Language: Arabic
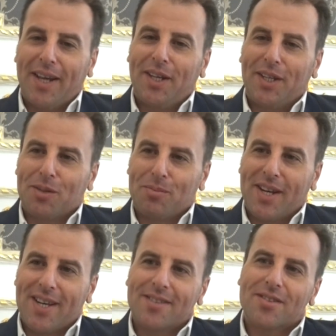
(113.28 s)
هو؟ علي
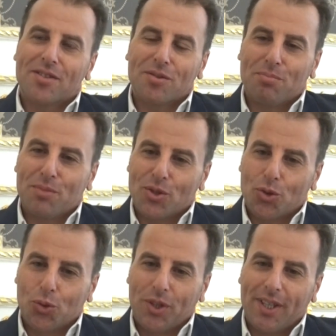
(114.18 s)
حنبلاس من
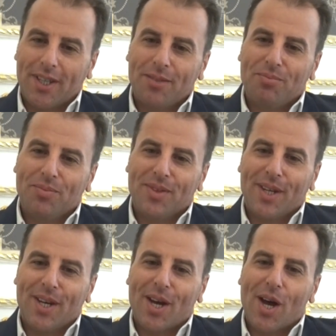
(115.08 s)
سوريا
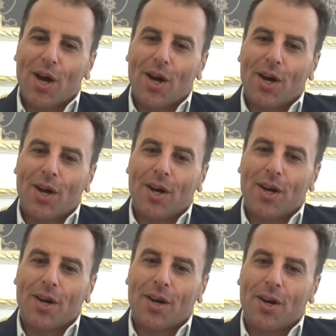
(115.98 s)

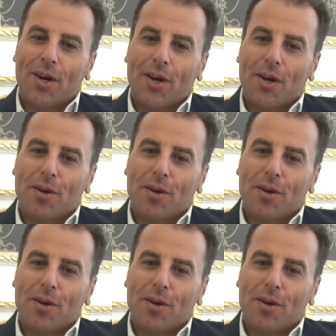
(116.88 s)
آه،